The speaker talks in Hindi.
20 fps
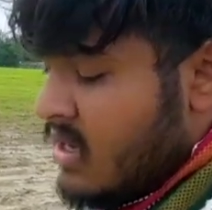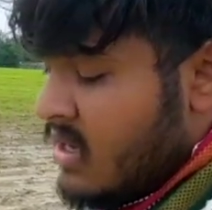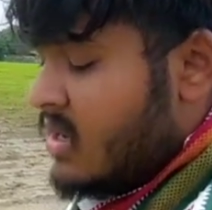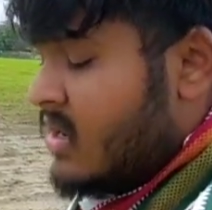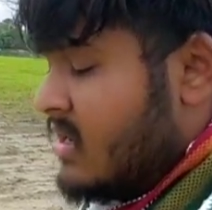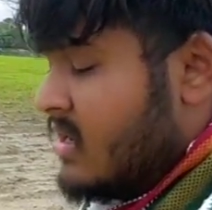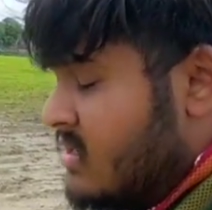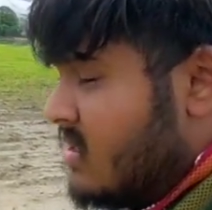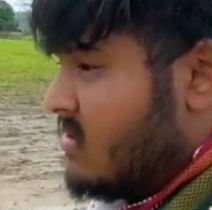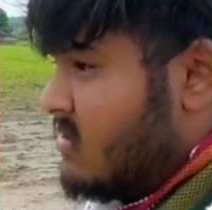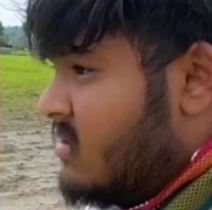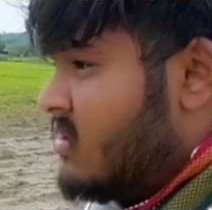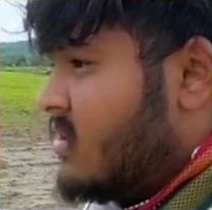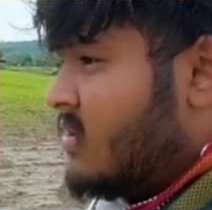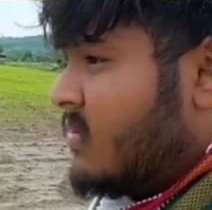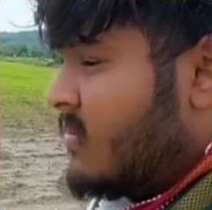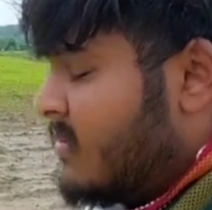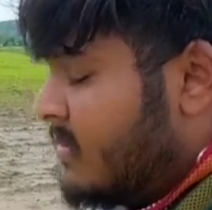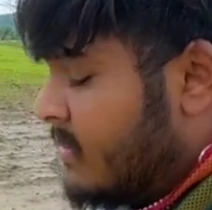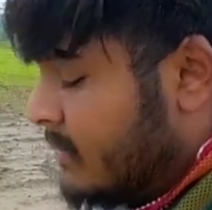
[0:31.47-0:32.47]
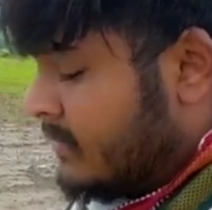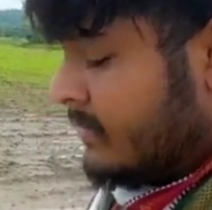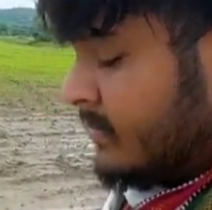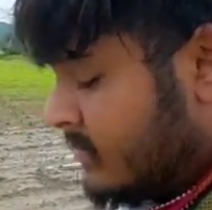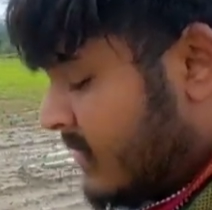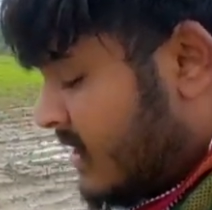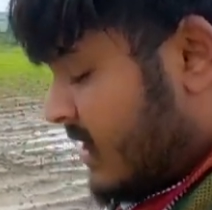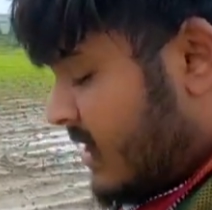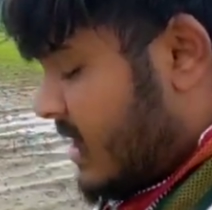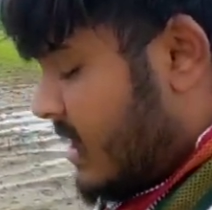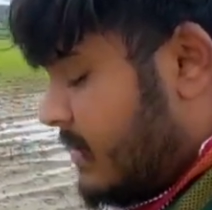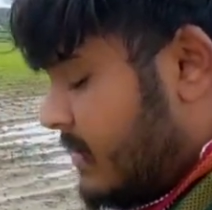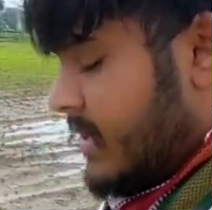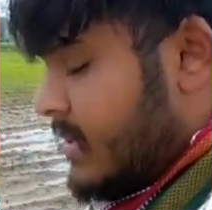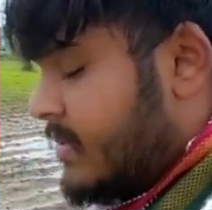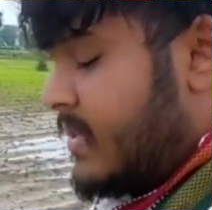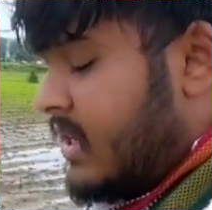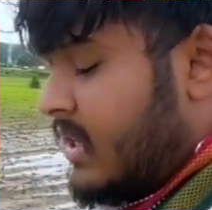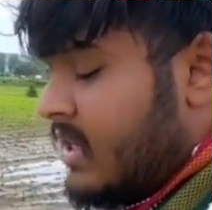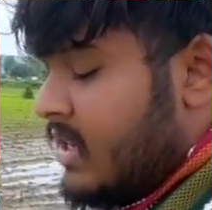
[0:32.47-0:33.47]
समझ रहा हूँ यहाँ पर
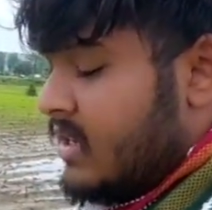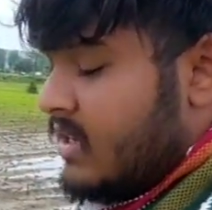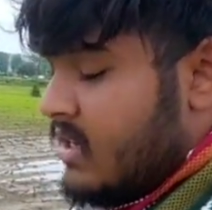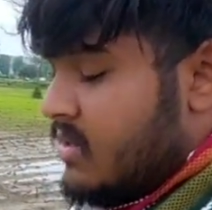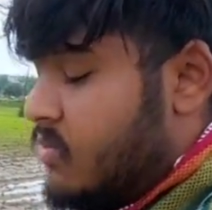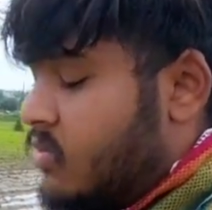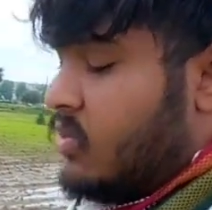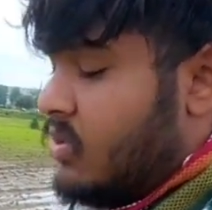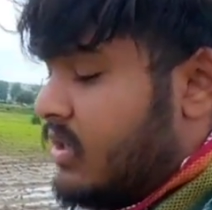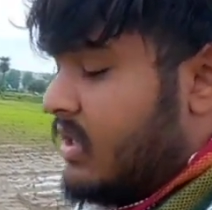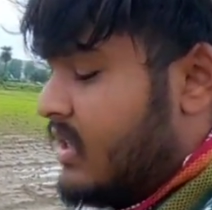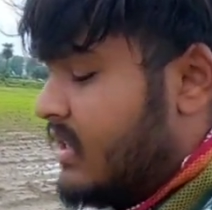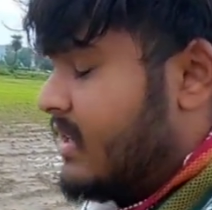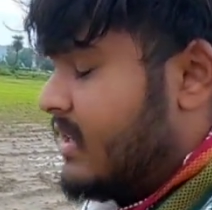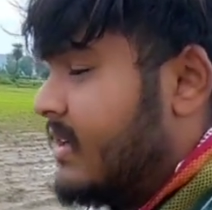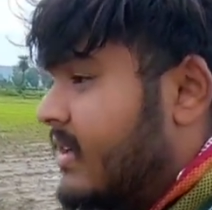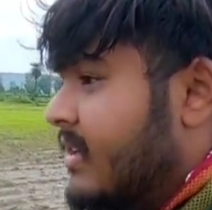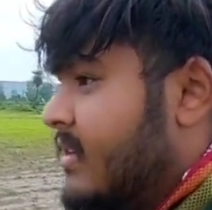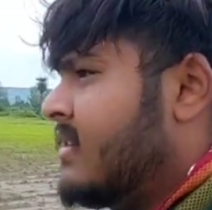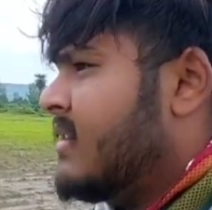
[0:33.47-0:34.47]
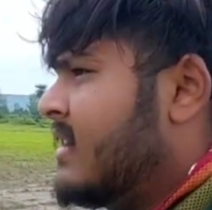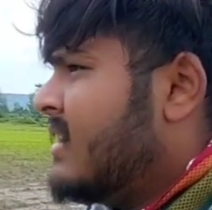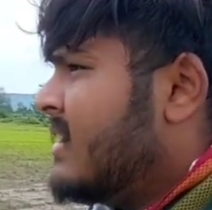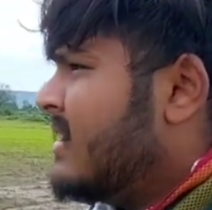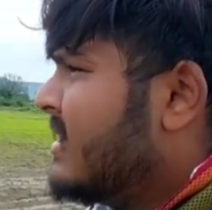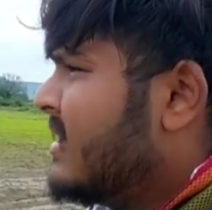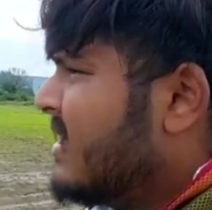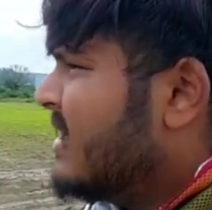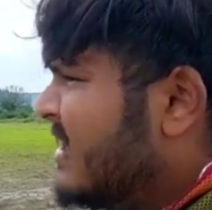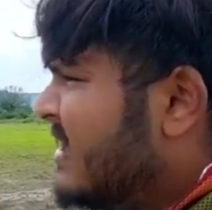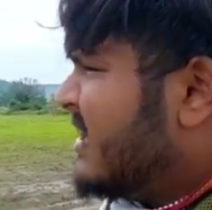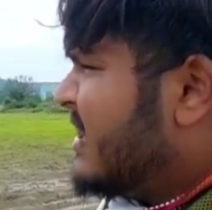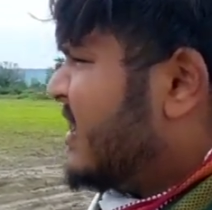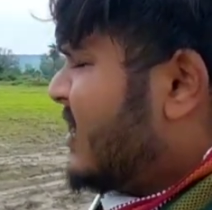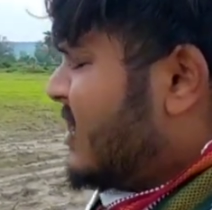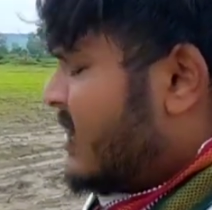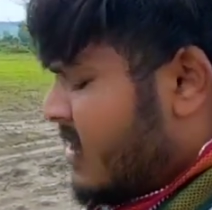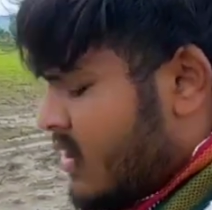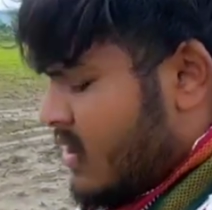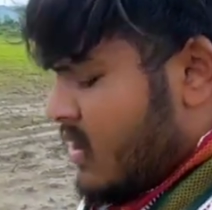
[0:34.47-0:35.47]
मक्खियाँ कम होती हैं
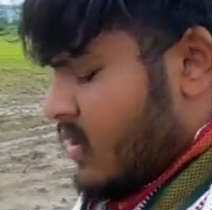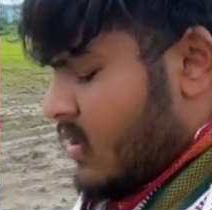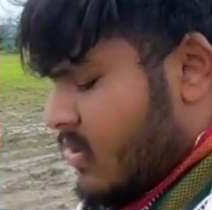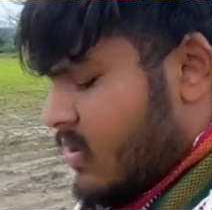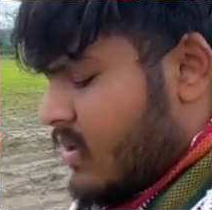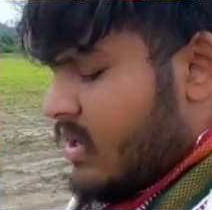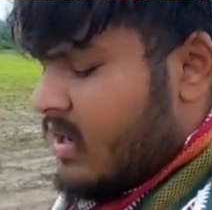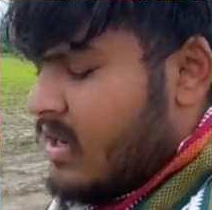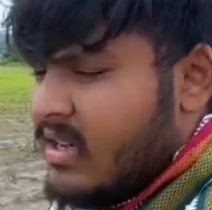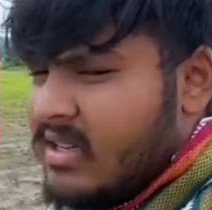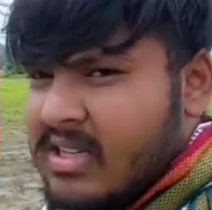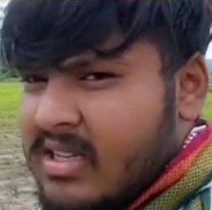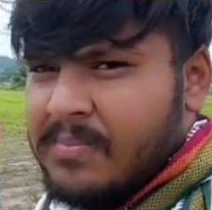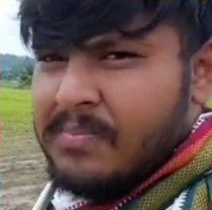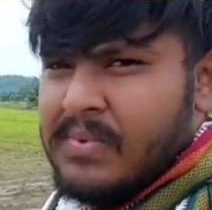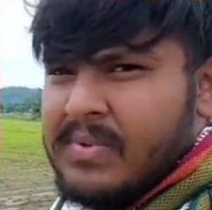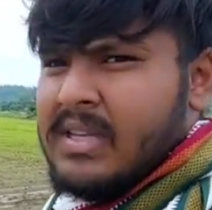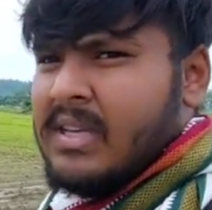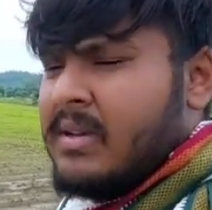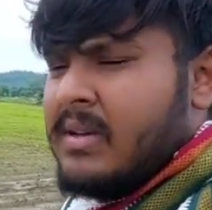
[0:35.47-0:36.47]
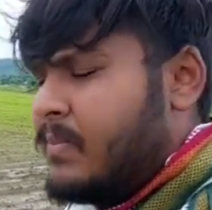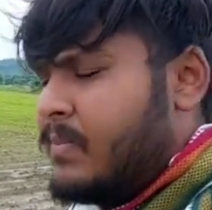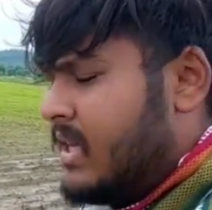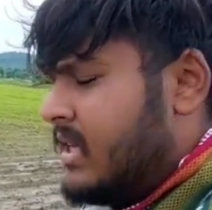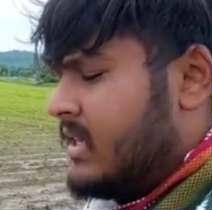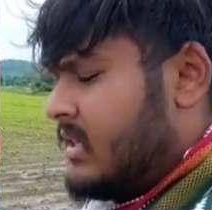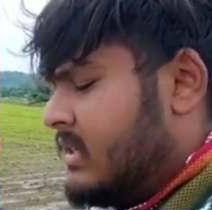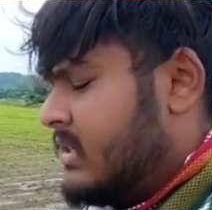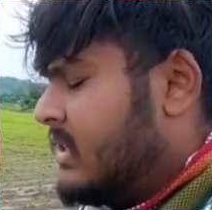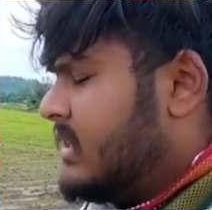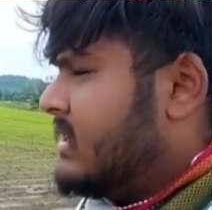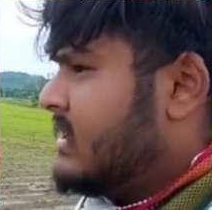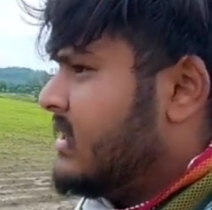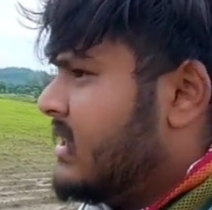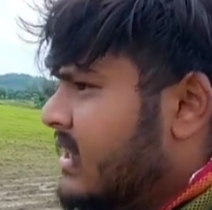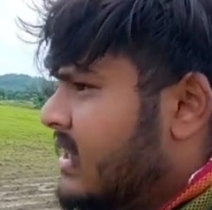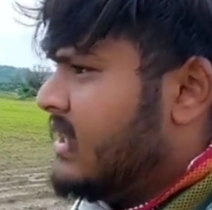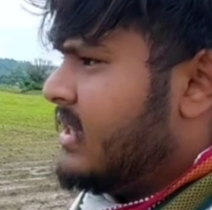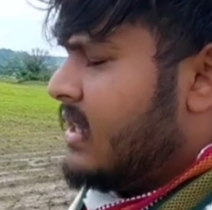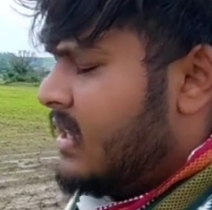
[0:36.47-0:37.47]
लेकिन और यहाँ सबसे बेस्ट चीज़ यही
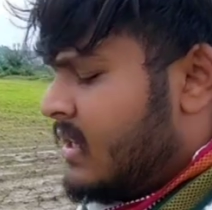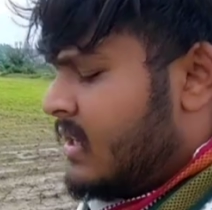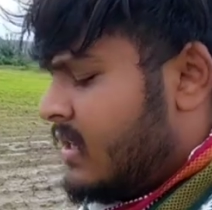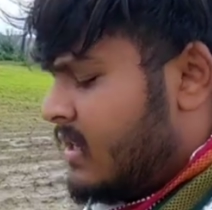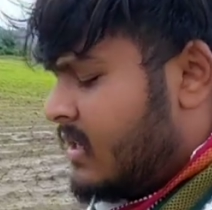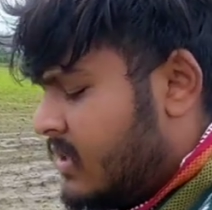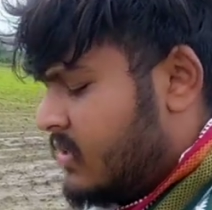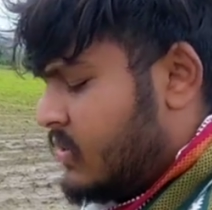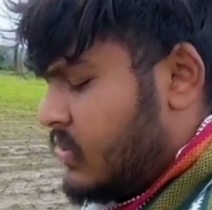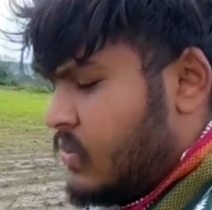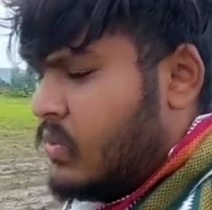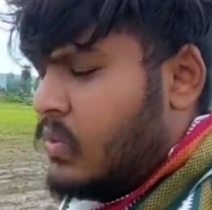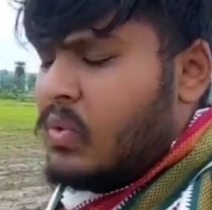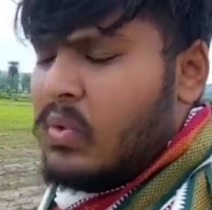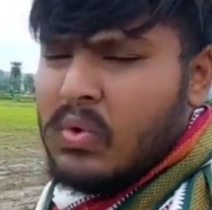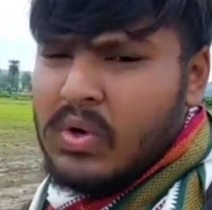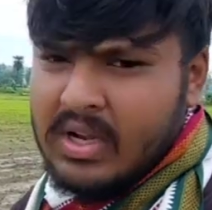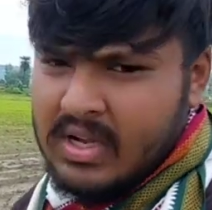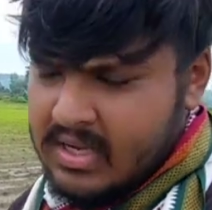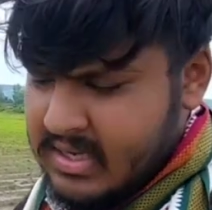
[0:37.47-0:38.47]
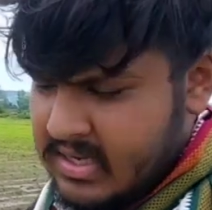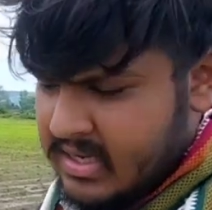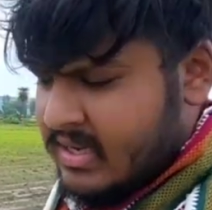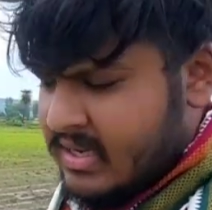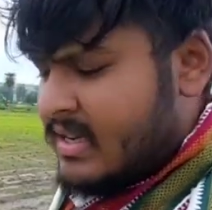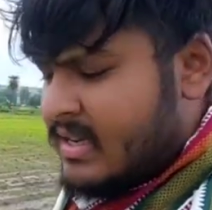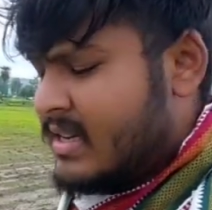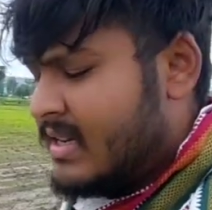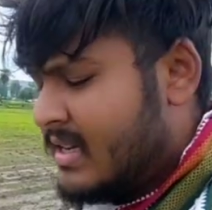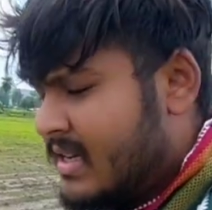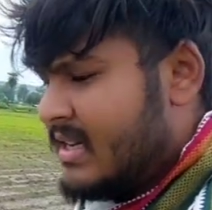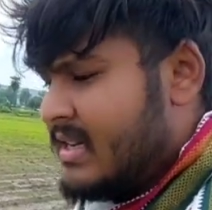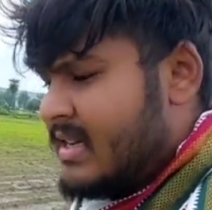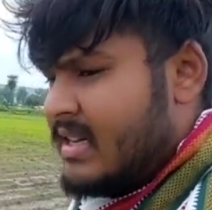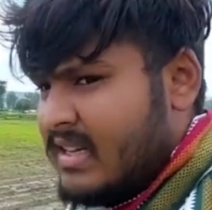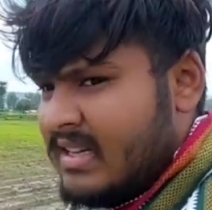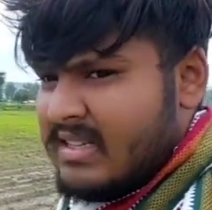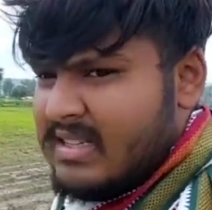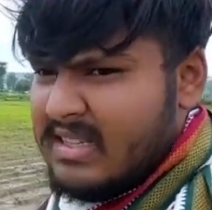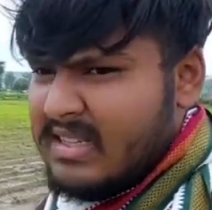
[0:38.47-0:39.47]
है सुकून है
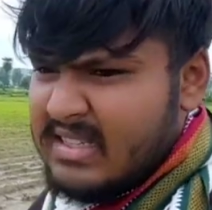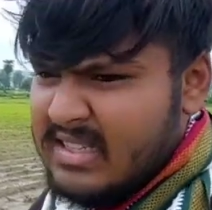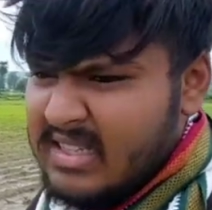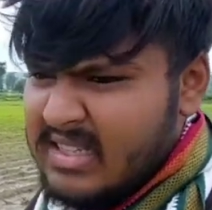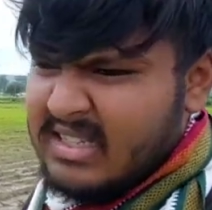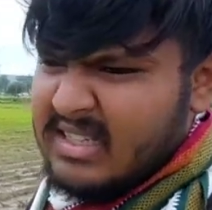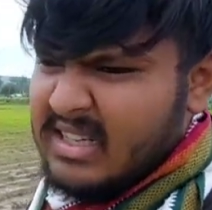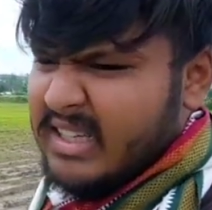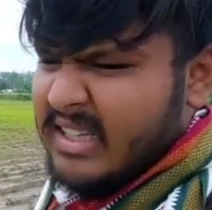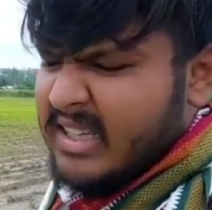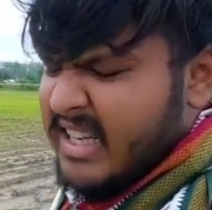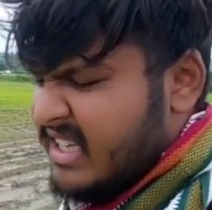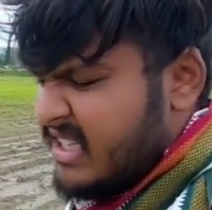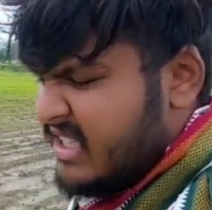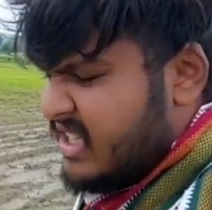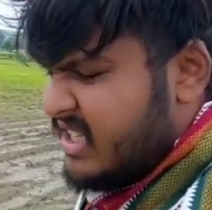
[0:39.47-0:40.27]
किसी चीज़ का टेंशन